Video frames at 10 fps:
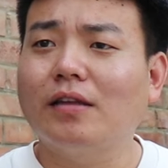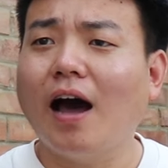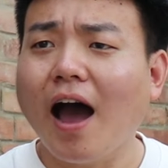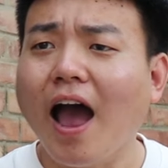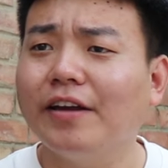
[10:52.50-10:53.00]

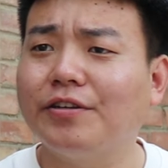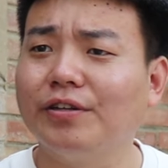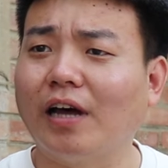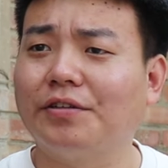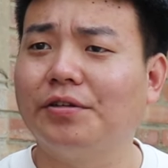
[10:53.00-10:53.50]
她爱
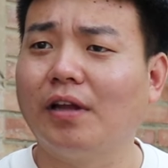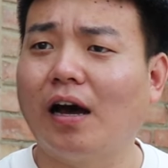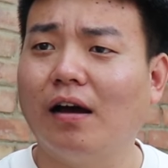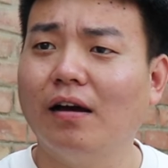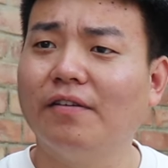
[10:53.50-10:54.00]
去哪去
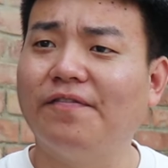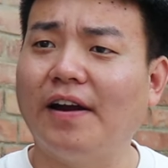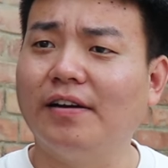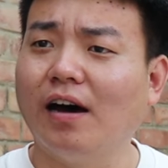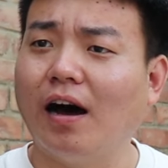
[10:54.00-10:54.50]
哪
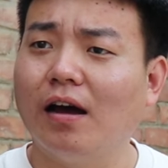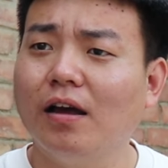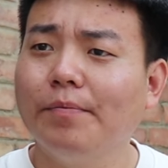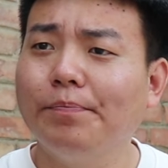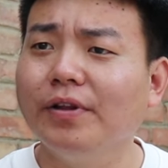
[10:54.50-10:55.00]
反正
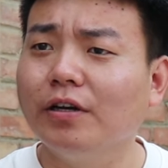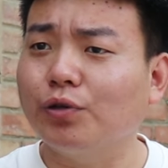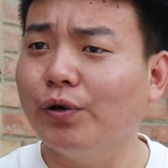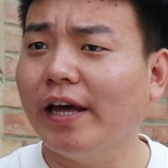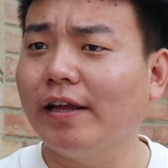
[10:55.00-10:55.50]
不能
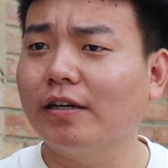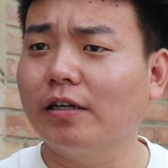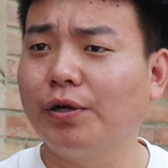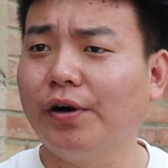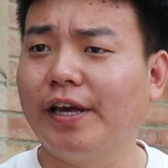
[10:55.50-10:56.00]
出现在这
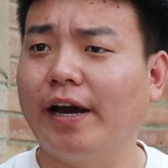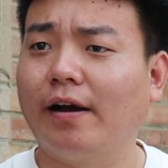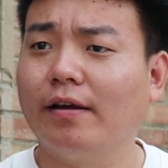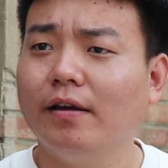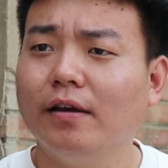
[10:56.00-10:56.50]
个村里。
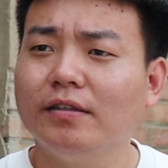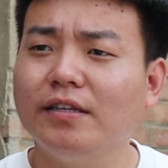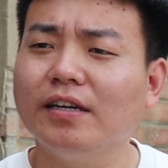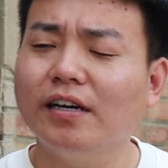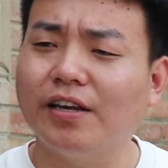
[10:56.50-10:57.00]

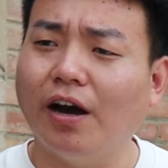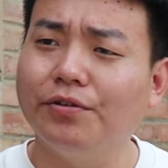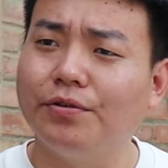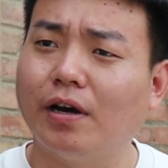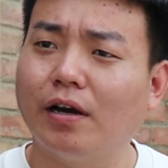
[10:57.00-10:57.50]
你一个
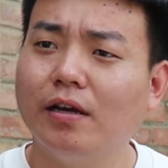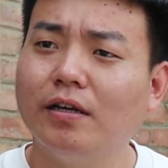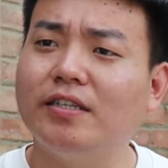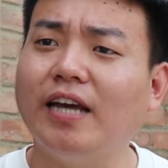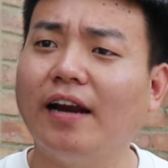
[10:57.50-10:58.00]
养女，
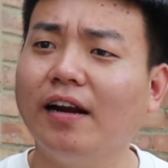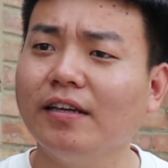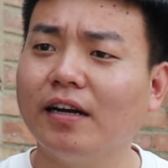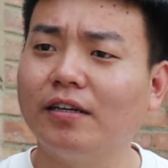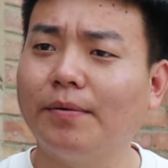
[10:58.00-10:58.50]
闪着
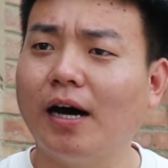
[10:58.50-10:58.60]
你了是